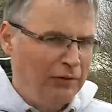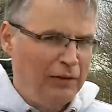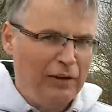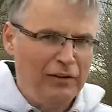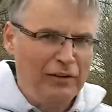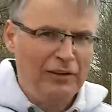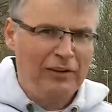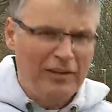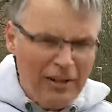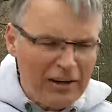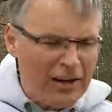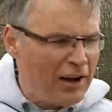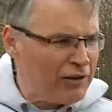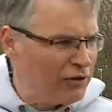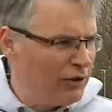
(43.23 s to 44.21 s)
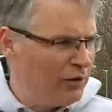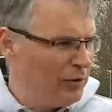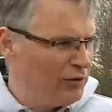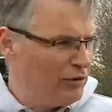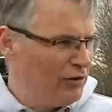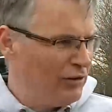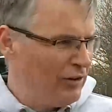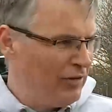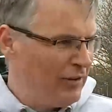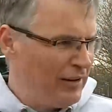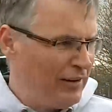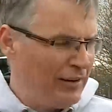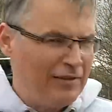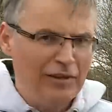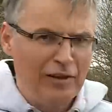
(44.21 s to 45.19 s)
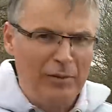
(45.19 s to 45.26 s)
więc niech każdy dołączy się do
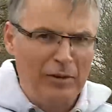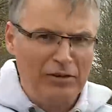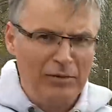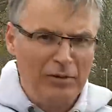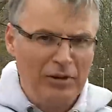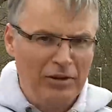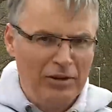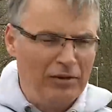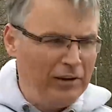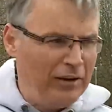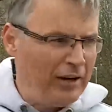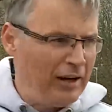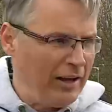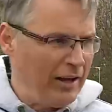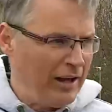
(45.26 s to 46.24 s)
rywalizacji i zobaczymy, kto wygra.